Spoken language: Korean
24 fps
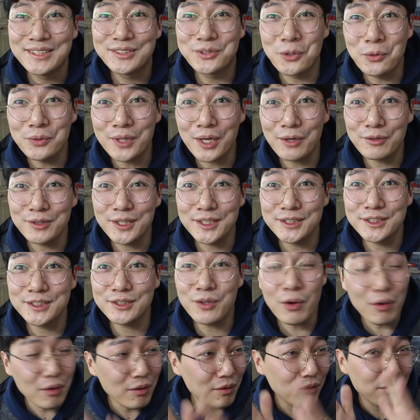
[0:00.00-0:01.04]
좋은 하루
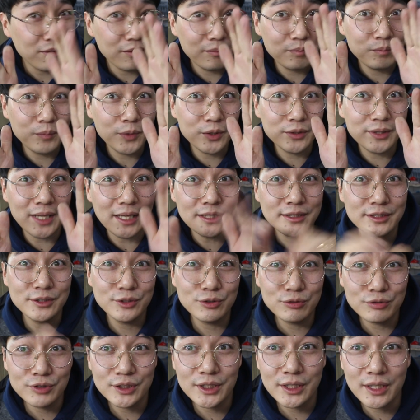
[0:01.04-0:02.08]
되시고 뭐 날씨
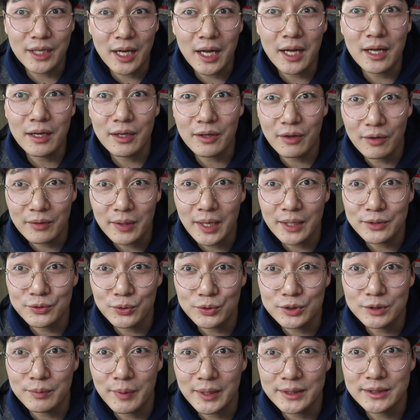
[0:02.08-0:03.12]
추우니까 건강
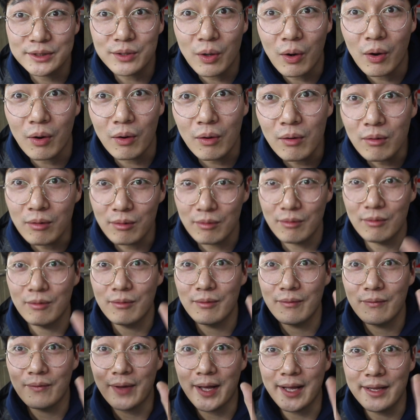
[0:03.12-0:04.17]
조심하시고
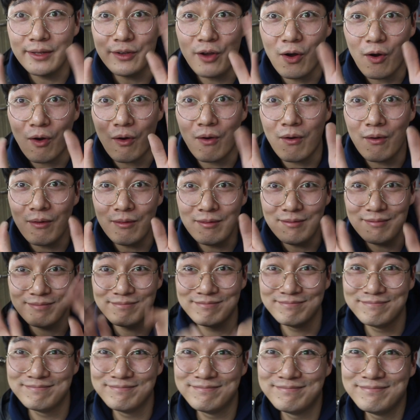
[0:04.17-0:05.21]
안녕
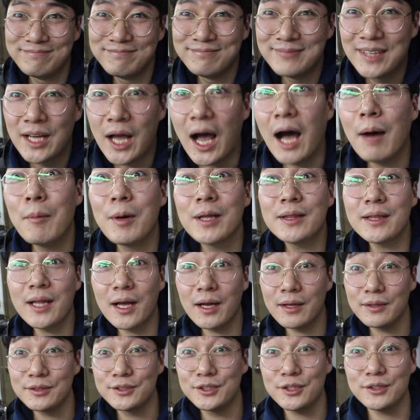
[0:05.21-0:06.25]
아
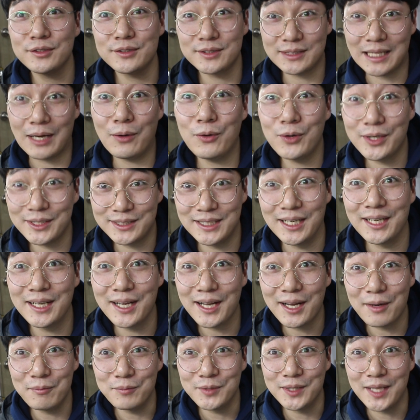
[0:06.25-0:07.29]
맞다 저 4월에
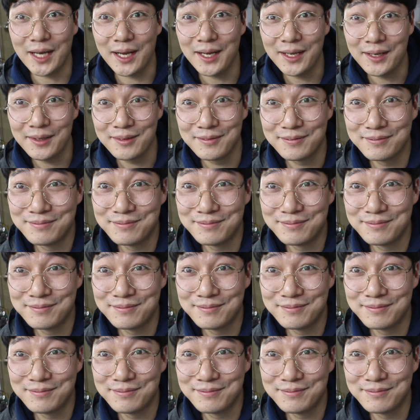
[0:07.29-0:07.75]
장가 갑니다